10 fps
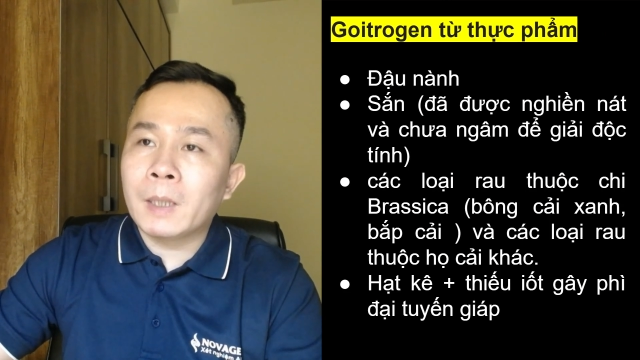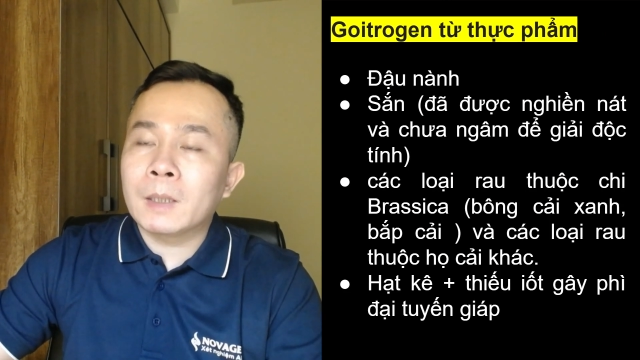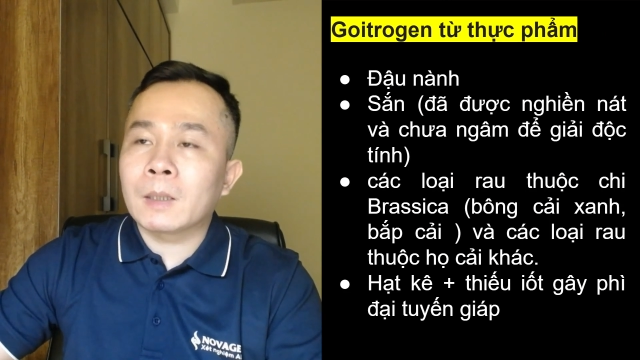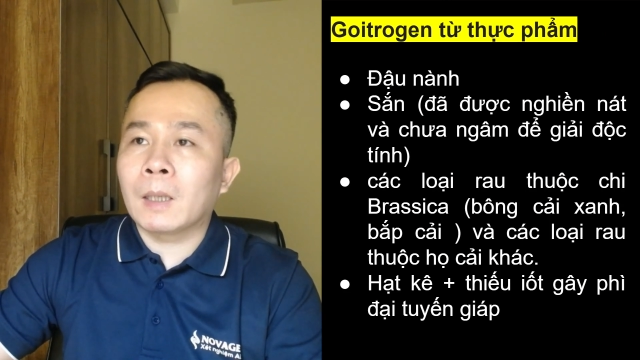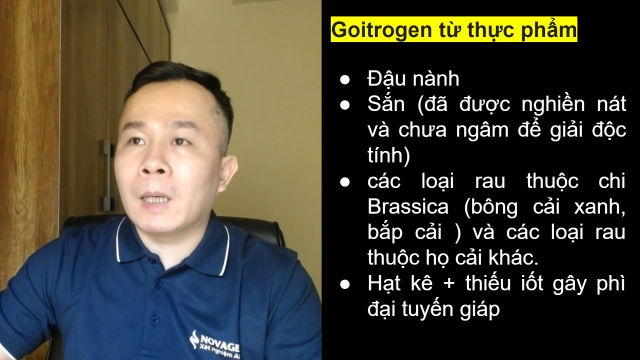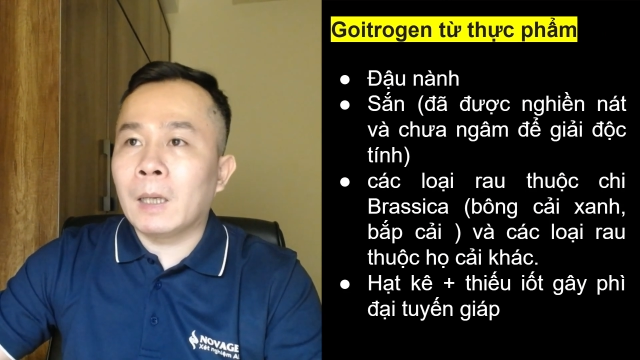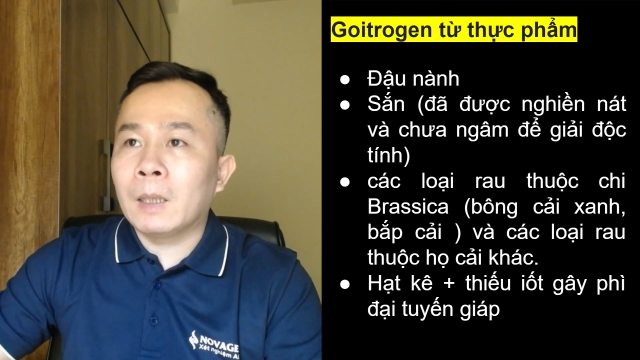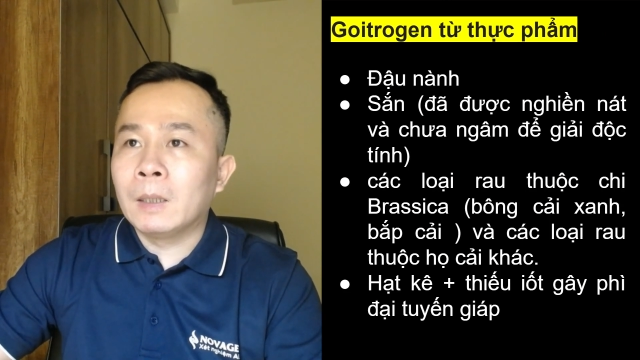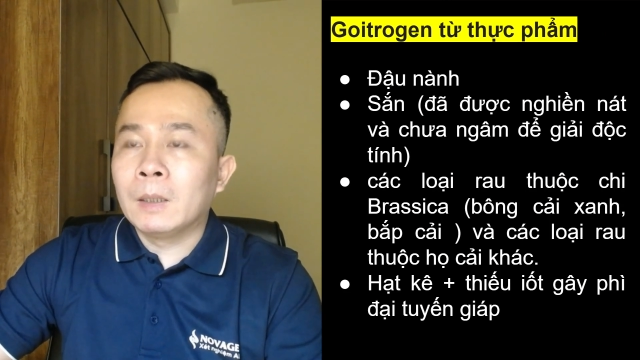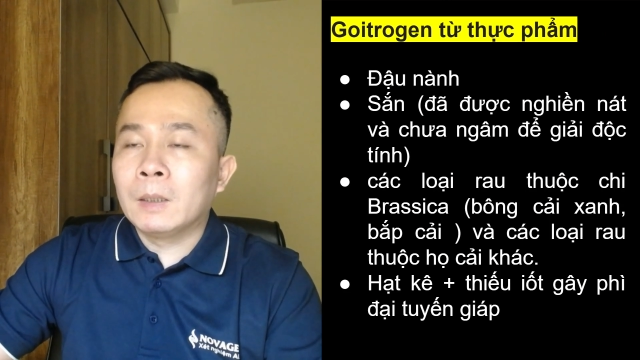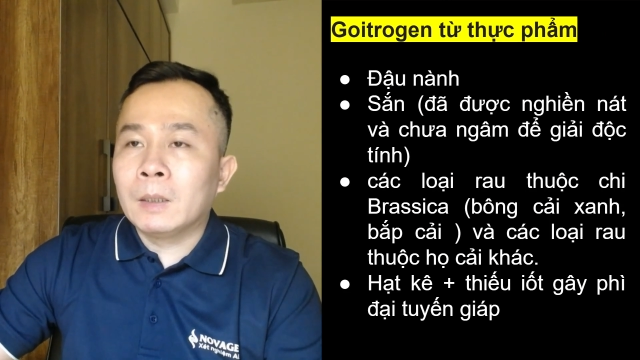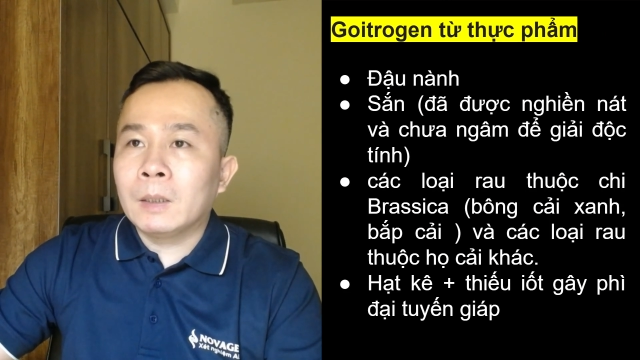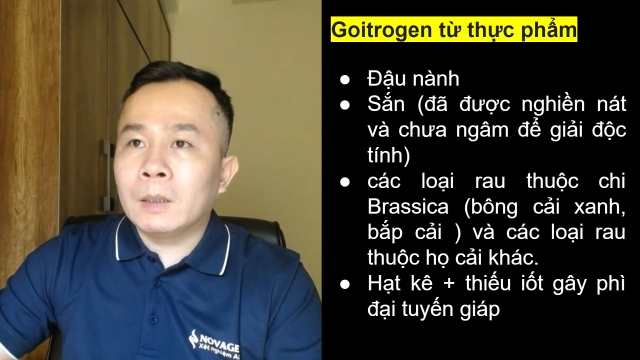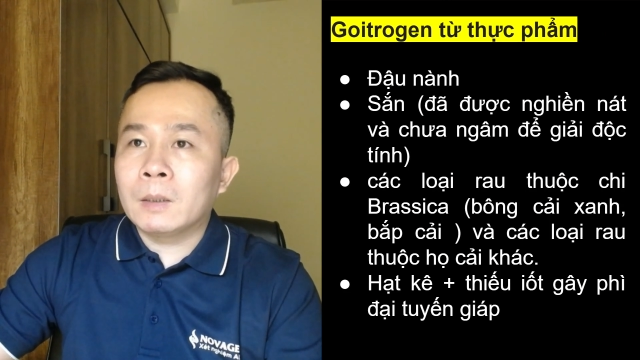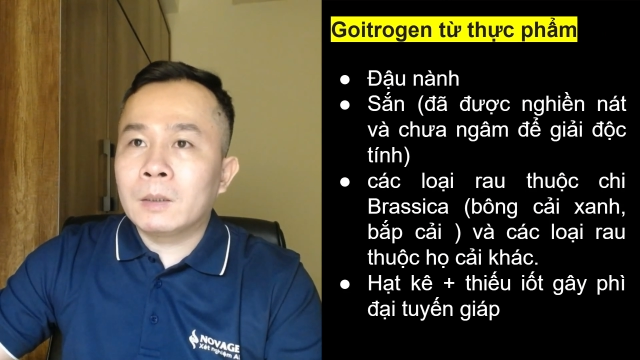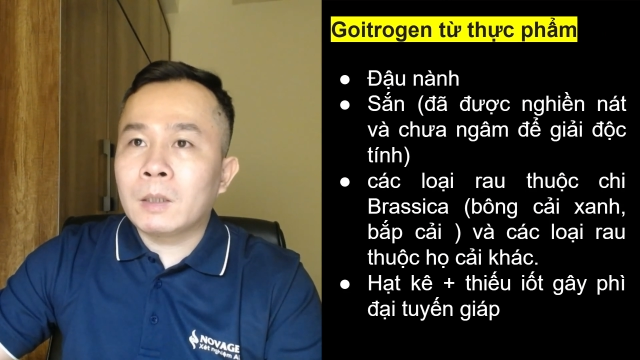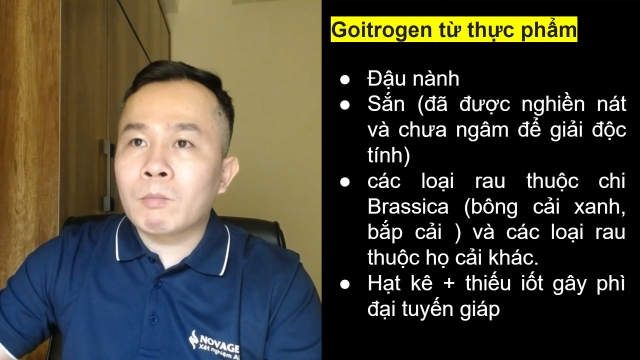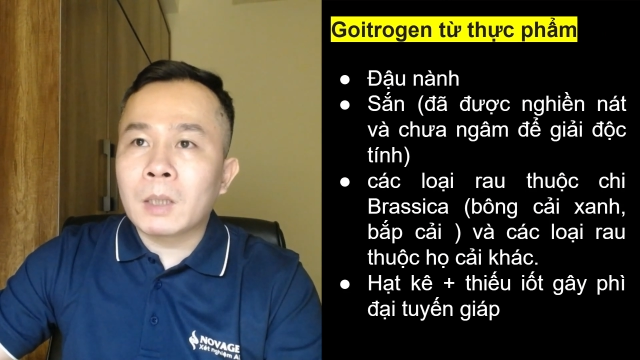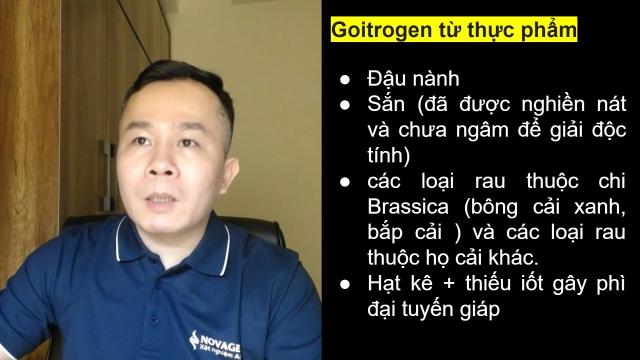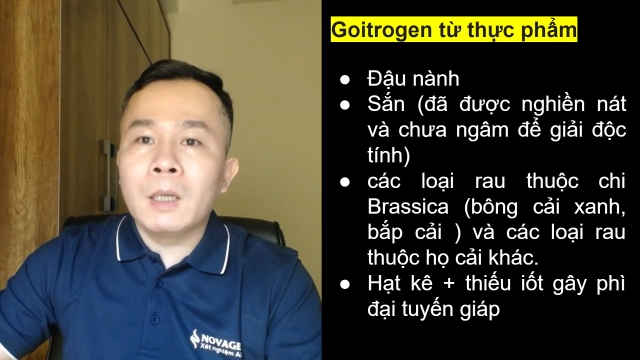hiện ra rằng là
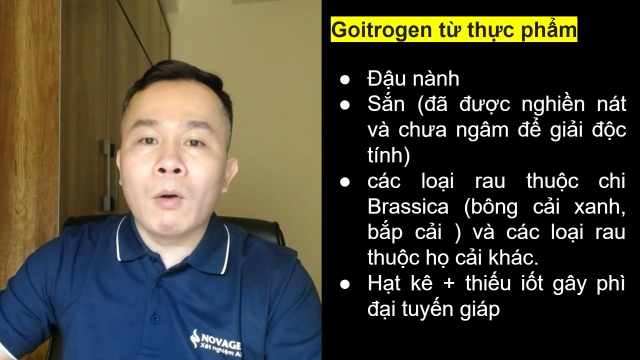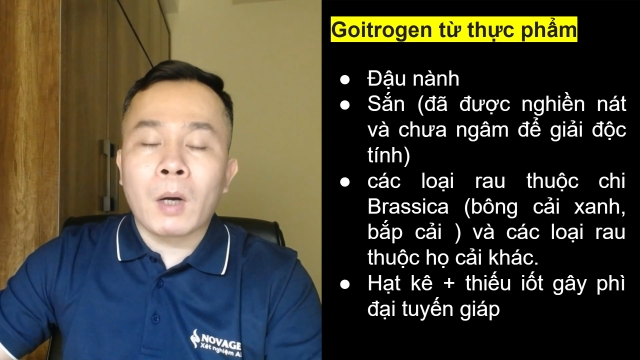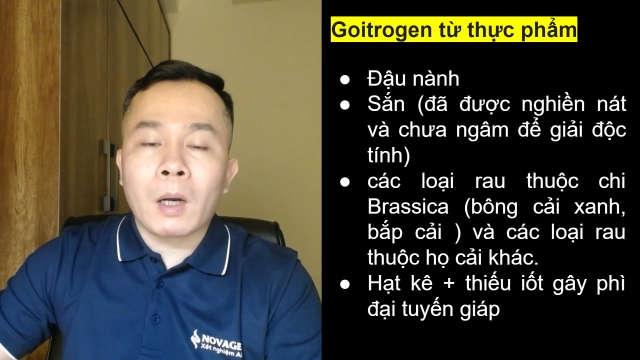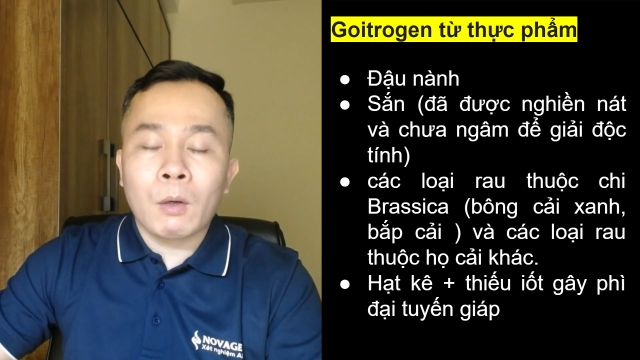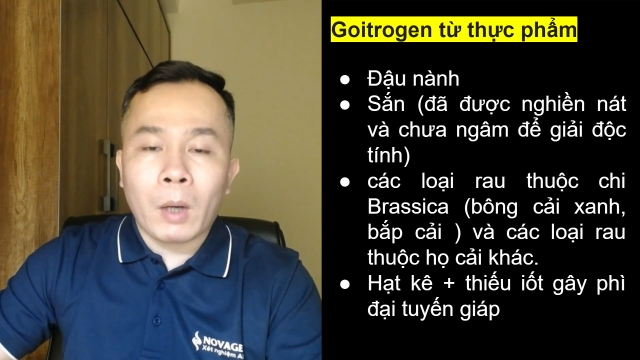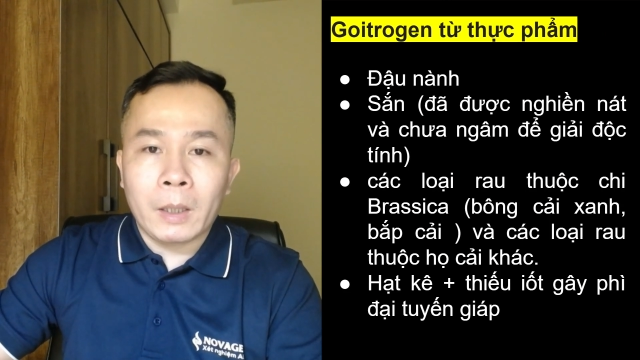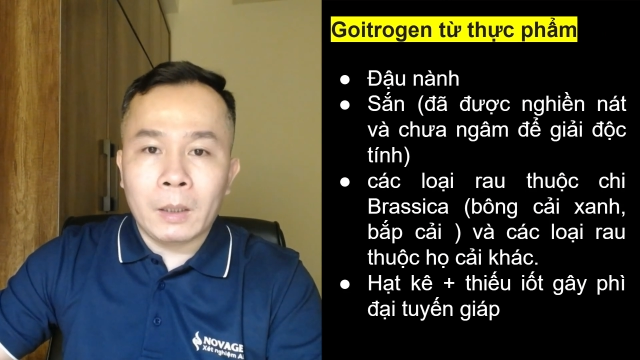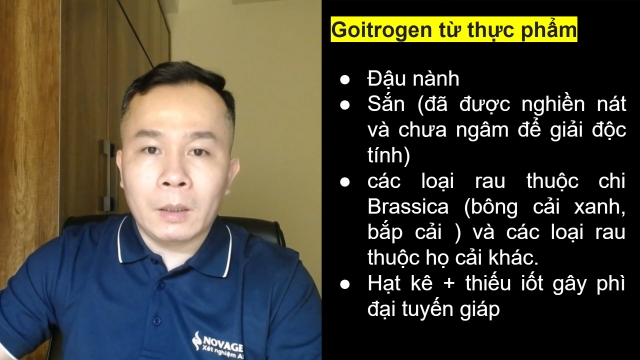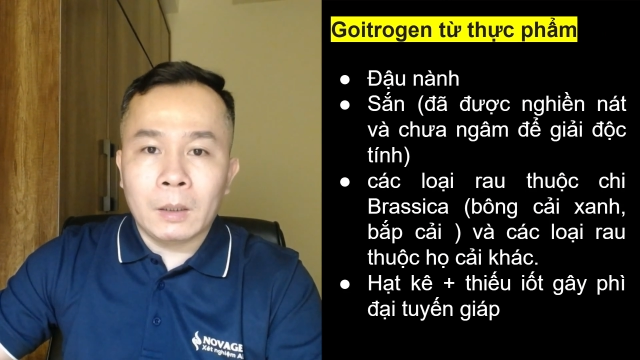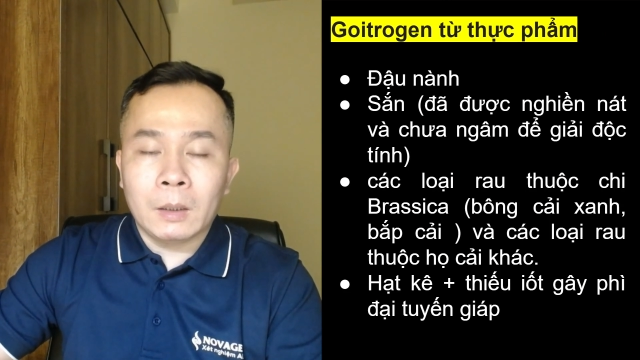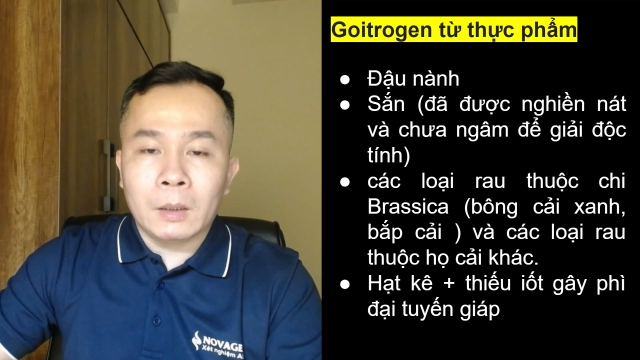trong rất nhiều các cái loại uh,